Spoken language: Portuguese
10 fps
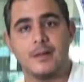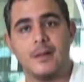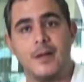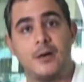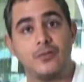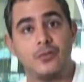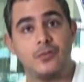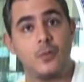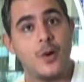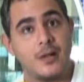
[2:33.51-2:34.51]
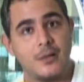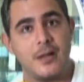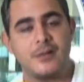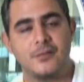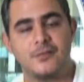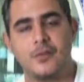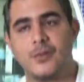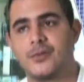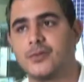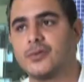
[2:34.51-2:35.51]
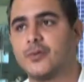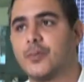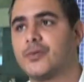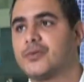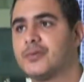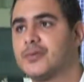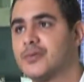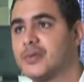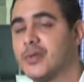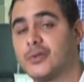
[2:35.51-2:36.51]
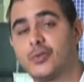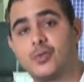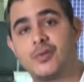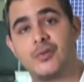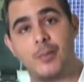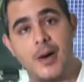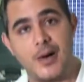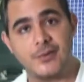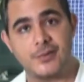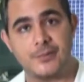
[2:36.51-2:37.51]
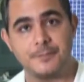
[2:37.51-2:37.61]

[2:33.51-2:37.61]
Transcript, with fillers: né, onde eu vou guardar as informações, eu posso dividir em duas partes